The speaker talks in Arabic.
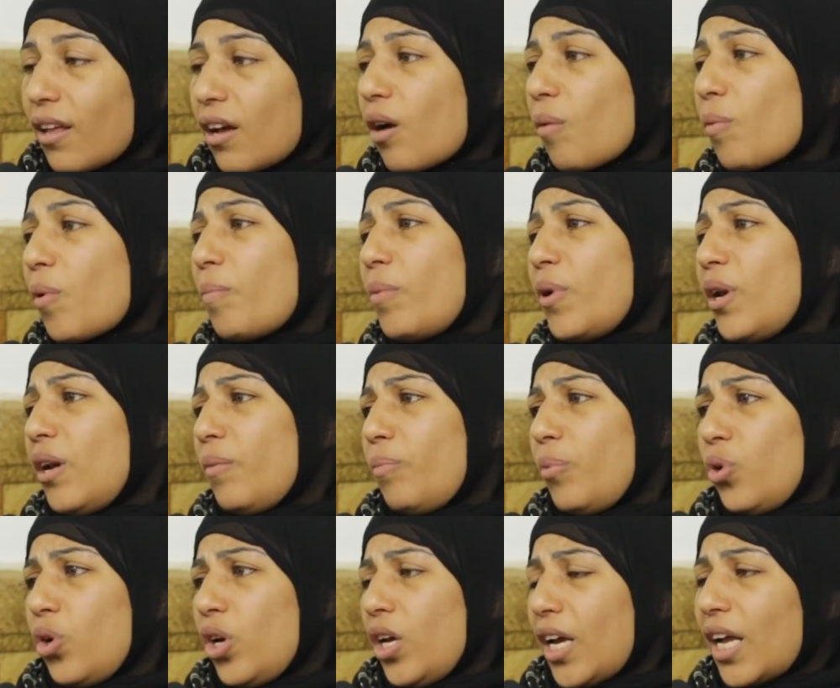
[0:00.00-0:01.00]
ضربوا
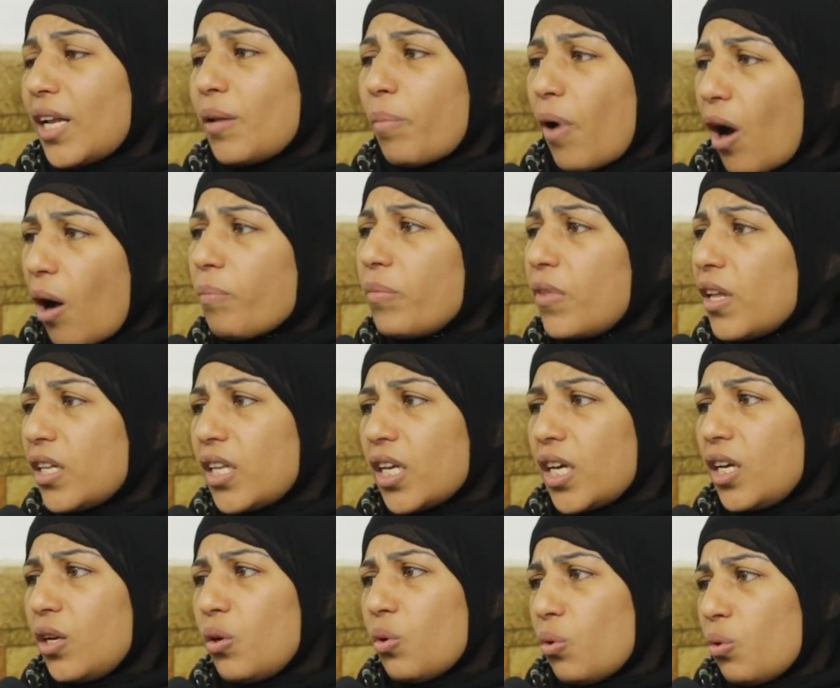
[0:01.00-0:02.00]
بالبنيات بقبضة
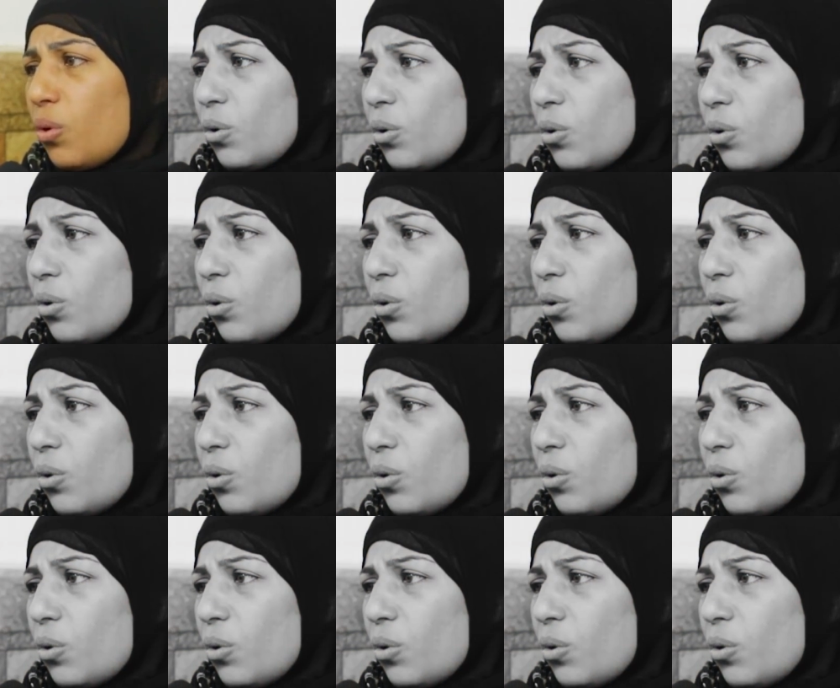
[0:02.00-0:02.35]
إيده